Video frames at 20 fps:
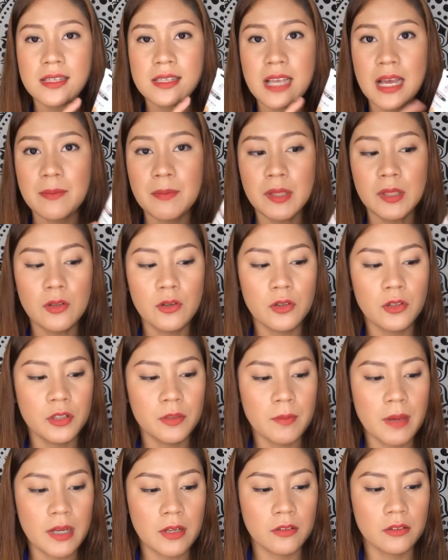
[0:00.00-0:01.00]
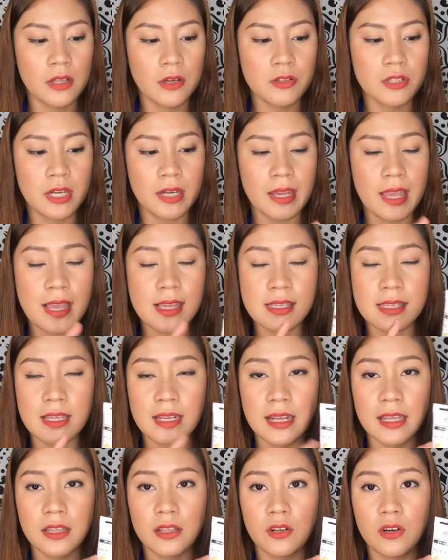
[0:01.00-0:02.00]
ang sabi doon, meron daw siyang
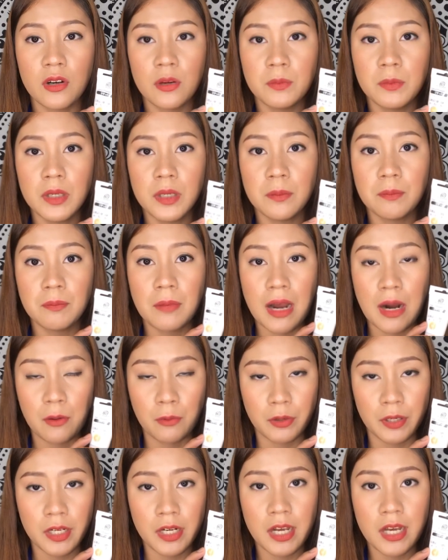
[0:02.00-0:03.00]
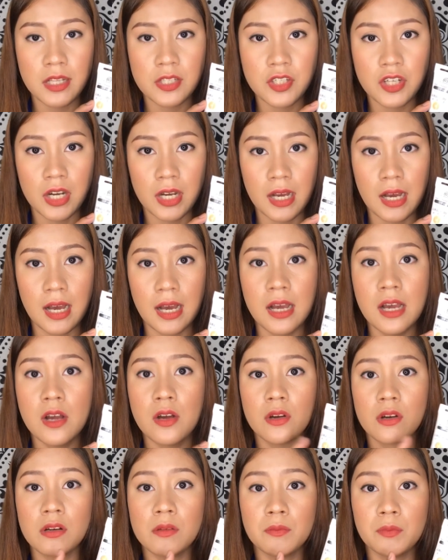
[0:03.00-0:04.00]
excellent cover power at saka
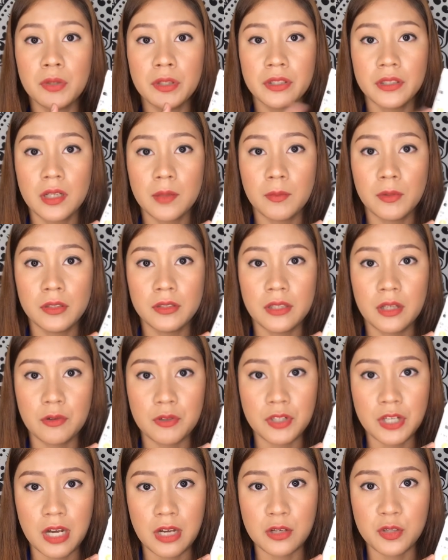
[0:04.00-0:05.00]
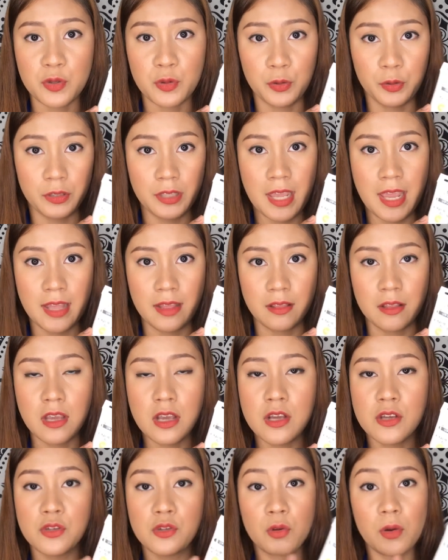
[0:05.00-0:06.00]
comfortable daw siyang suotin.
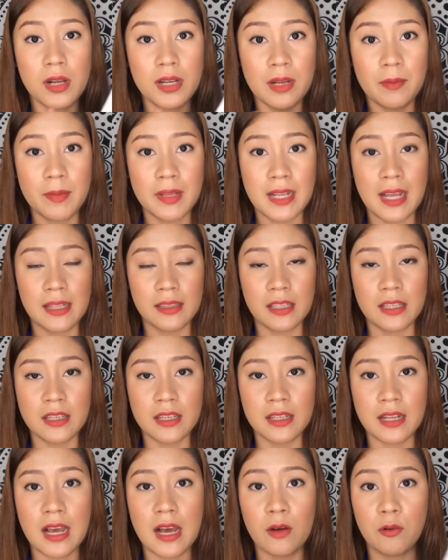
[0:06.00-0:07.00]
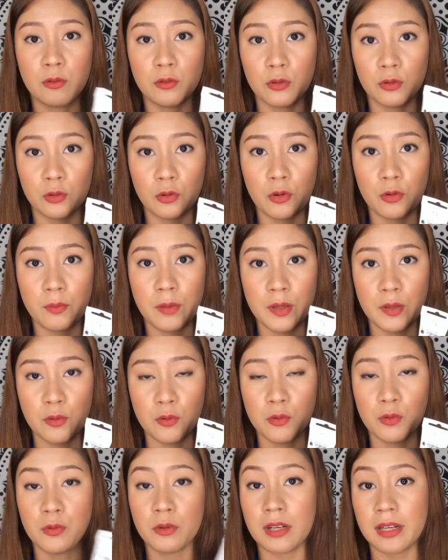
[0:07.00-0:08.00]
So, alamin natin yan ha kung totoo ba
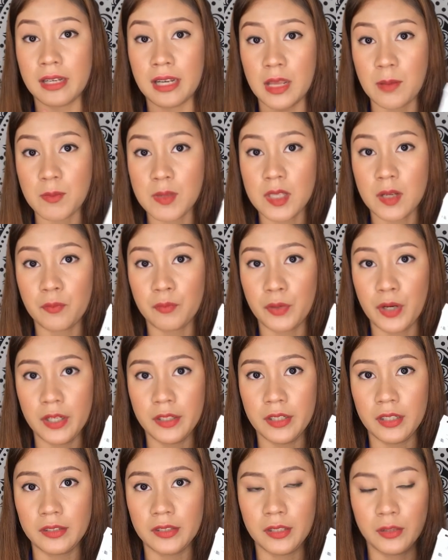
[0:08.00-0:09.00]
yung claims ng product